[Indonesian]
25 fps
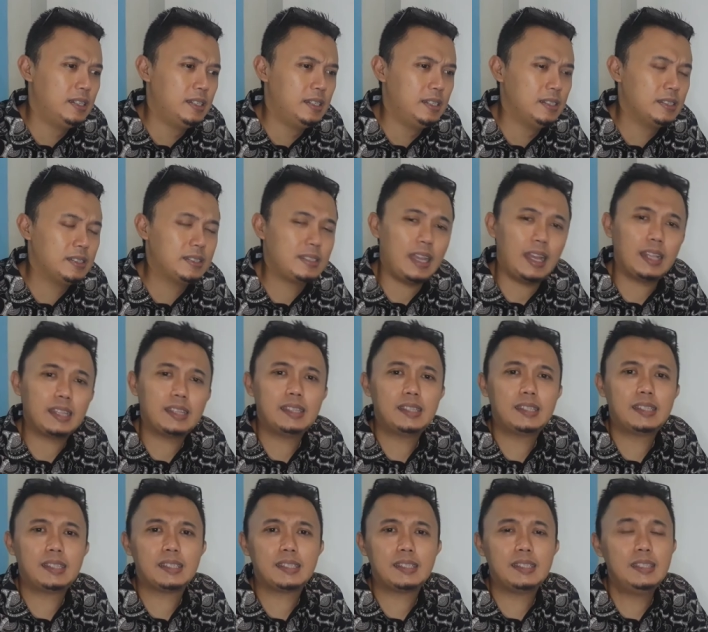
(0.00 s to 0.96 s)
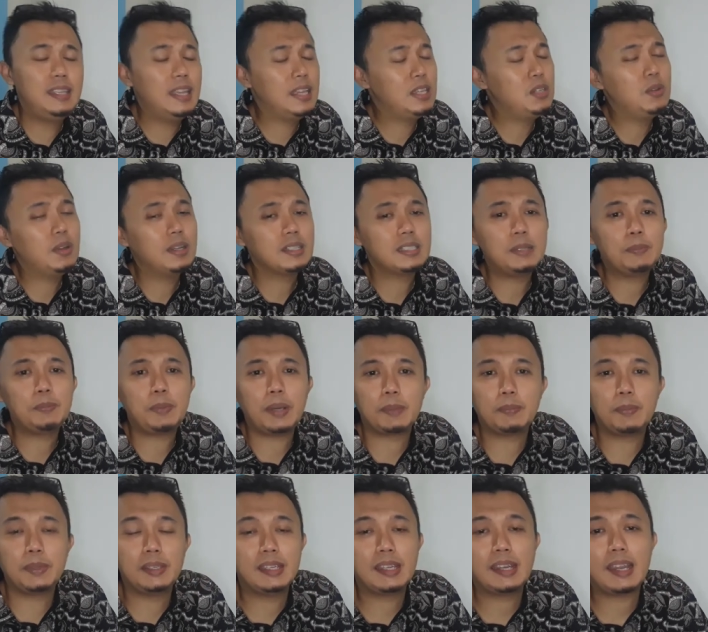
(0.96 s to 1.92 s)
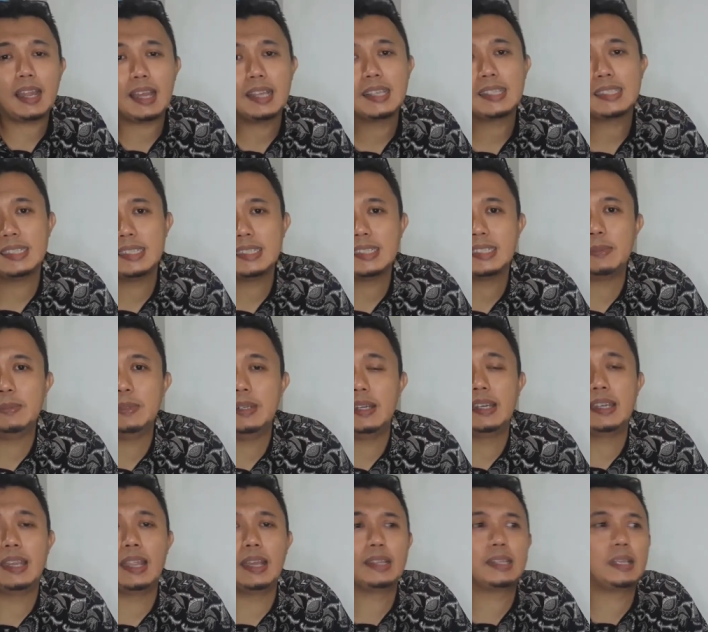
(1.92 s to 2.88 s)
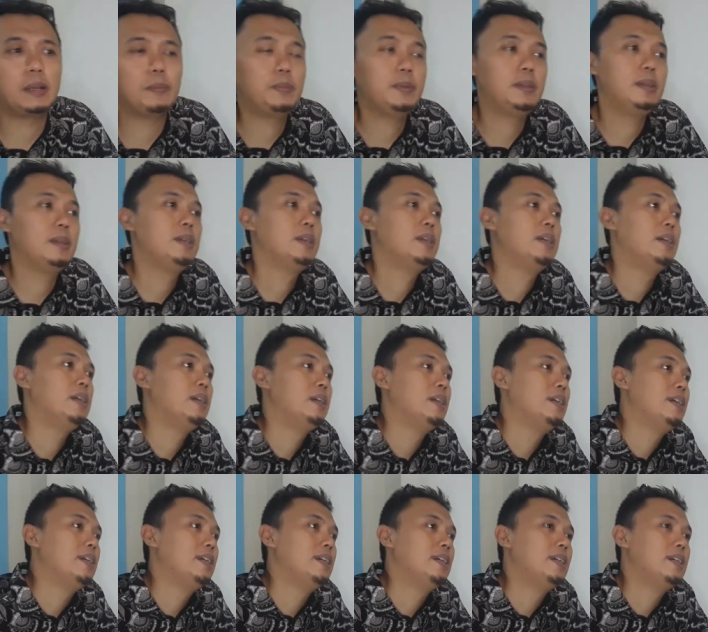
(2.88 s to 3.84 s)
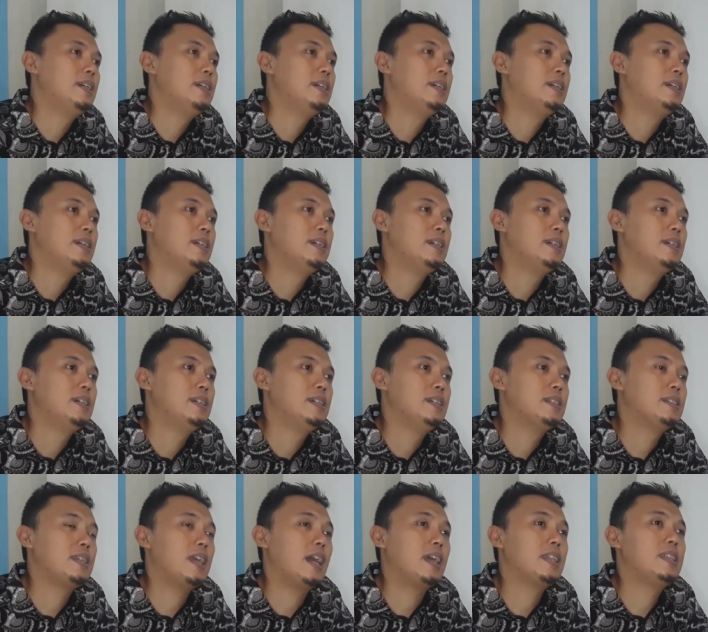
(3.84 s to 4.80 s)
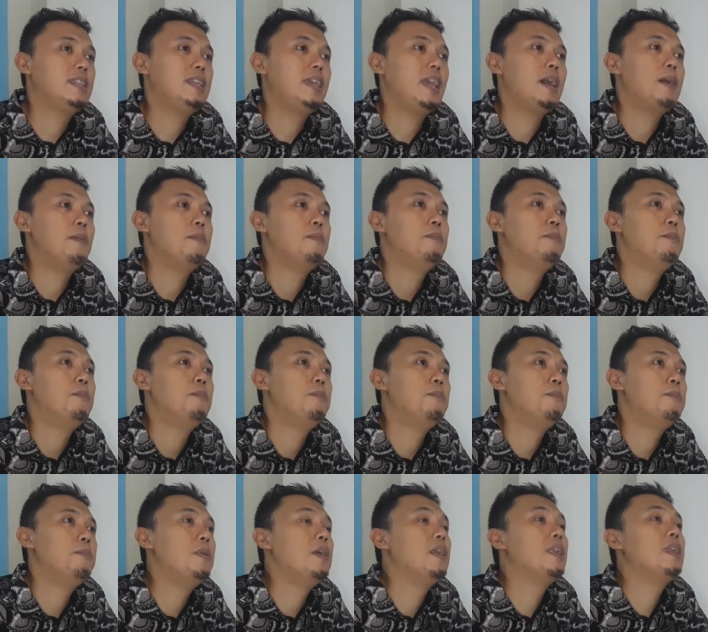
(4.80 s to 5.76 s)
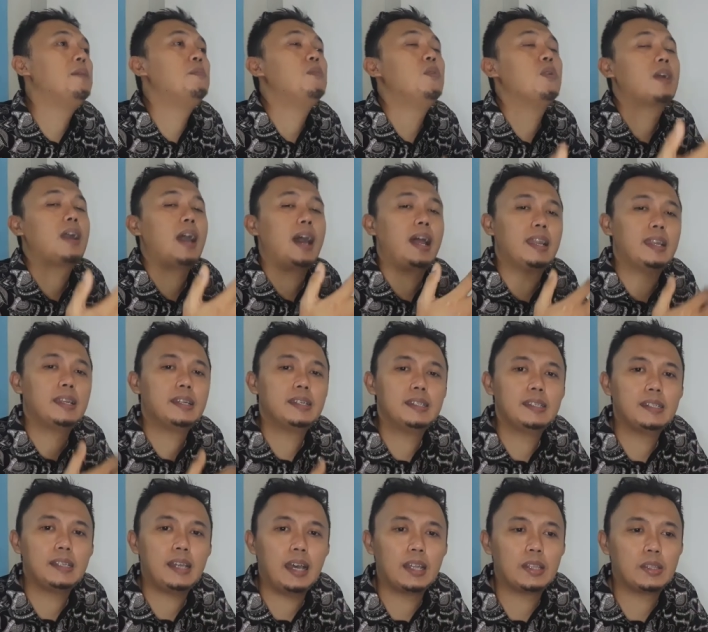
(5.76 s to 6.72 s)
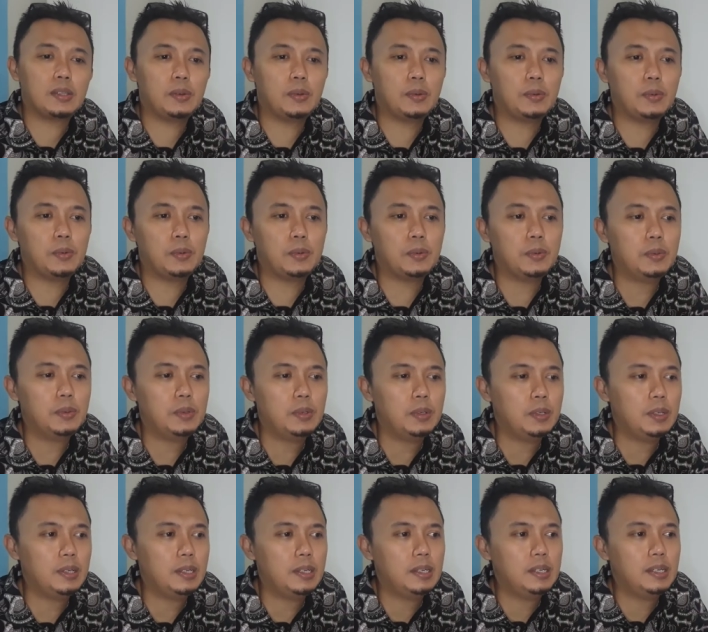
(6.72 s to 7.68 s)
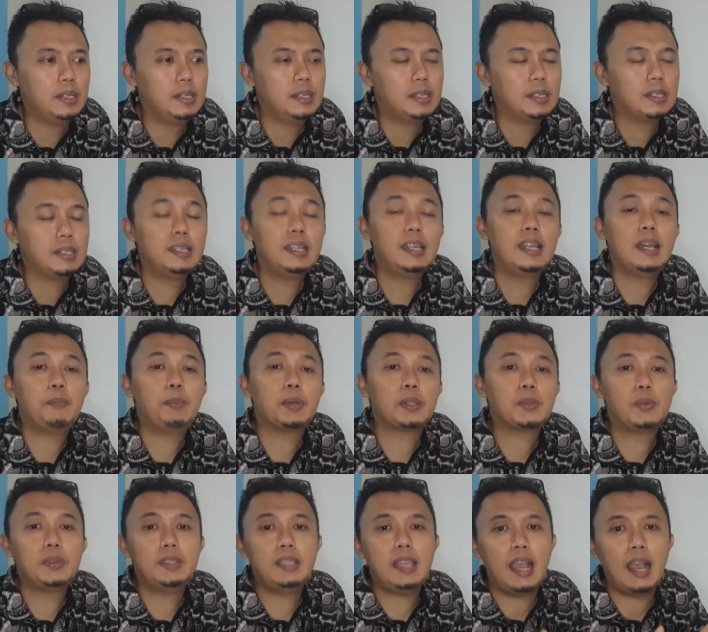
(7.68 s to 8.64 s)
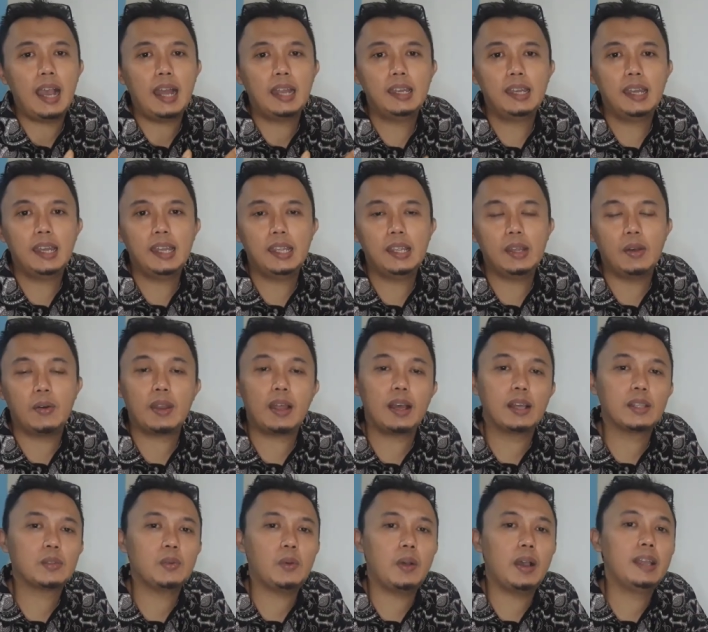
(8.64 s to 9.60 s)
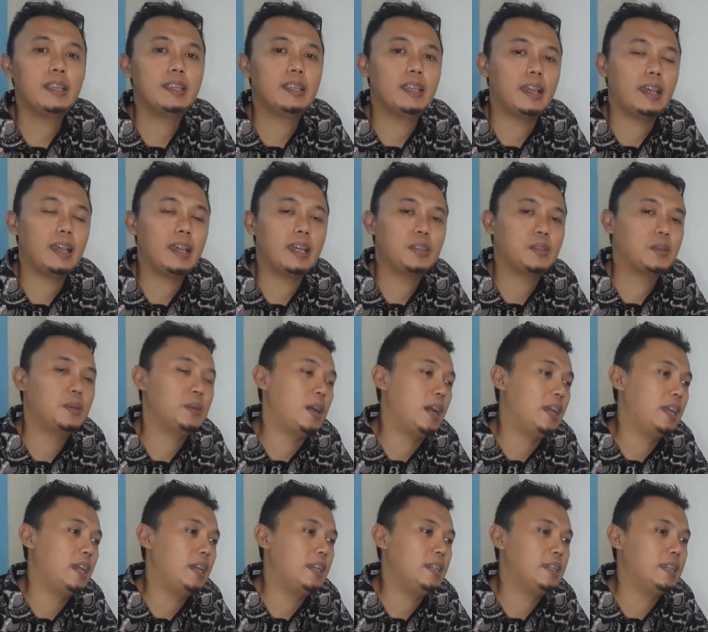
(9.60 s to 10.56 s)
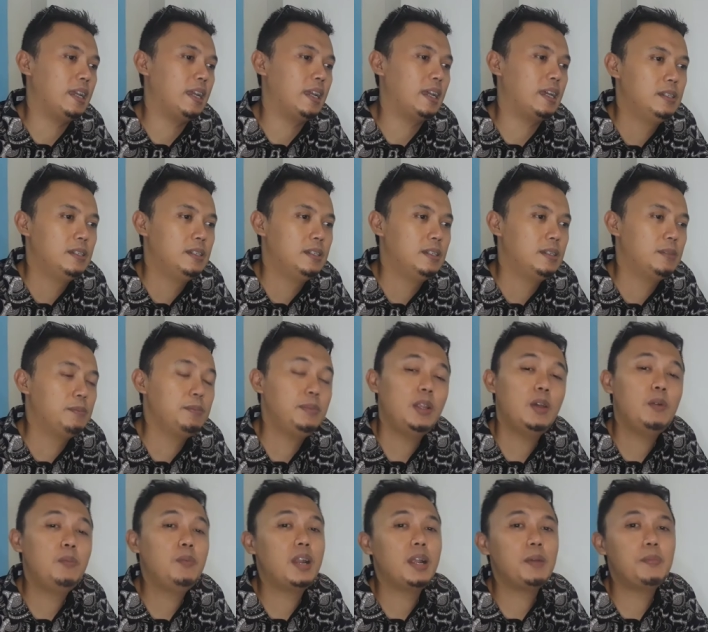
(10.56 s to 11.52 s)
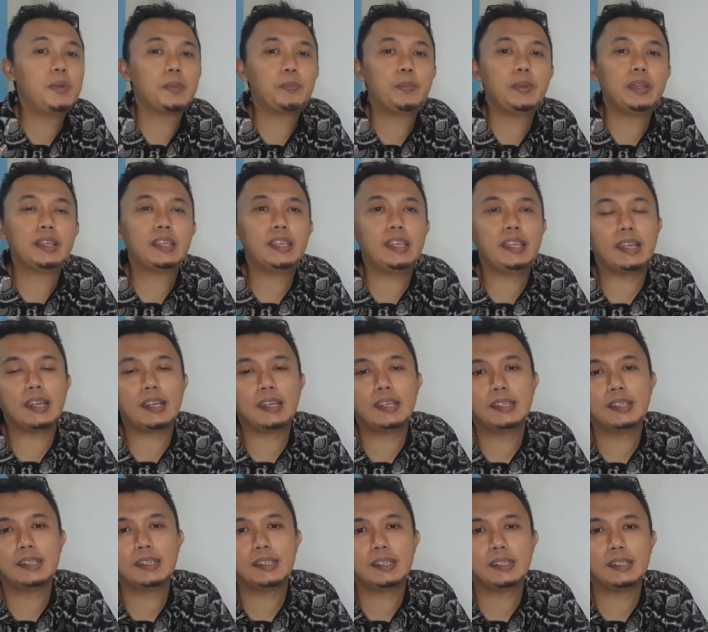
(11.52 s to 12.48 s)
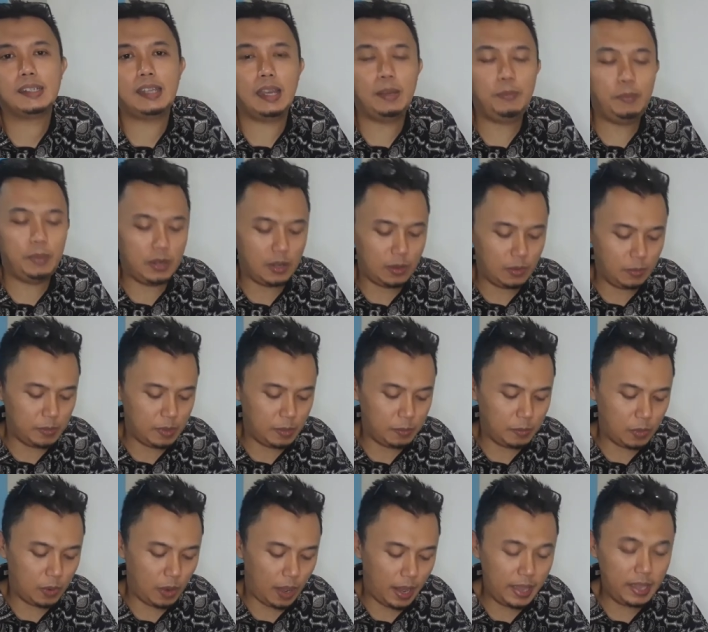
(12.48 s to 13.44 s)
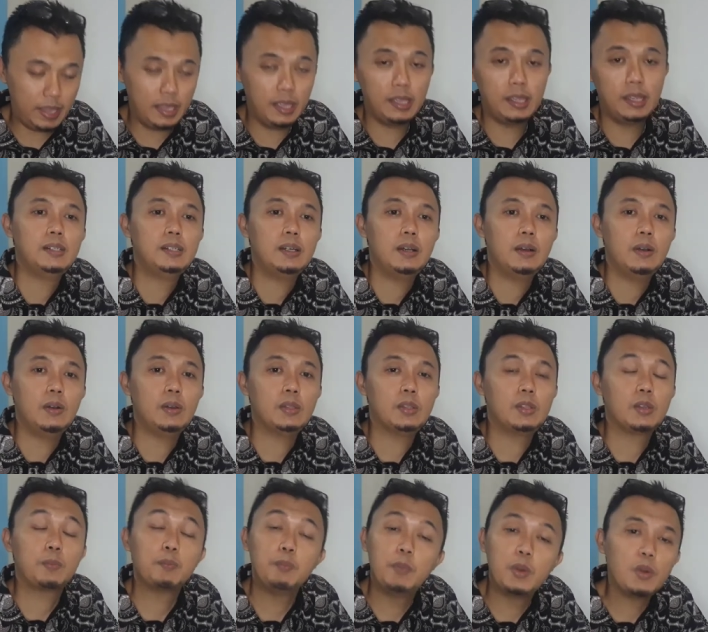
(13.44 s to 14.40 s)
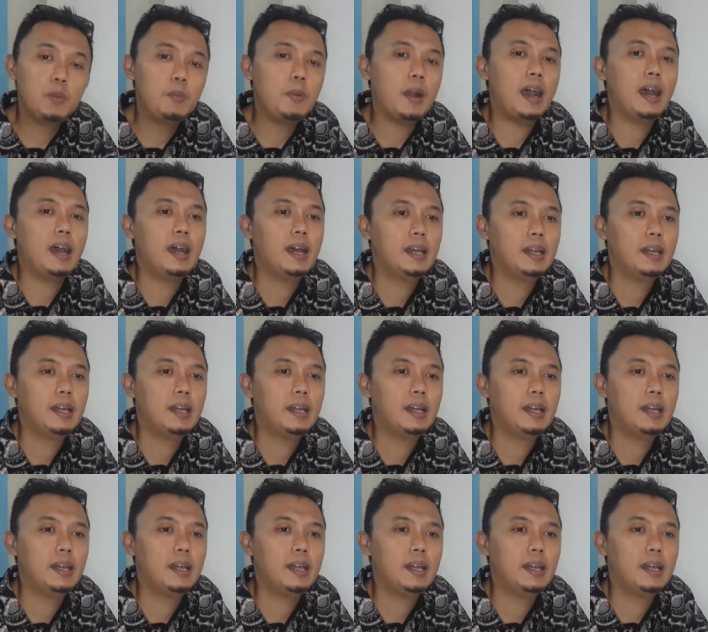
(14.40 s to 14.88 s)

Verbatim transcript: saat dia juga sempat menyerah sih sebenarnya, tapi saat dia menemukan atau dia dapat wejangan dari orang tuanya atau ayahnya, beliau mulai berpikir dan beliau memulai untuk berubah.